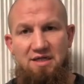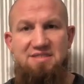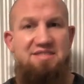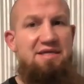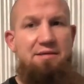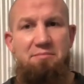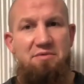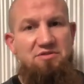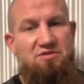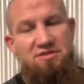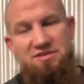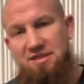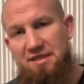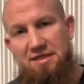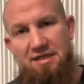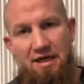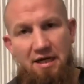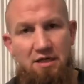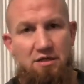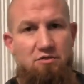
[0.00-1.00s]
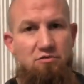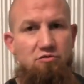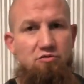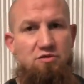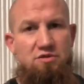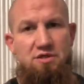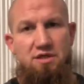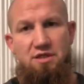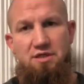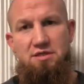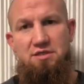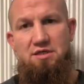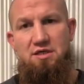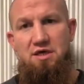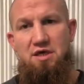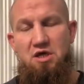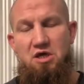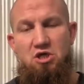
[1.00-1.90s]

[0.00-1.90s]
als jemand zu sein, der Alkohol trinkt.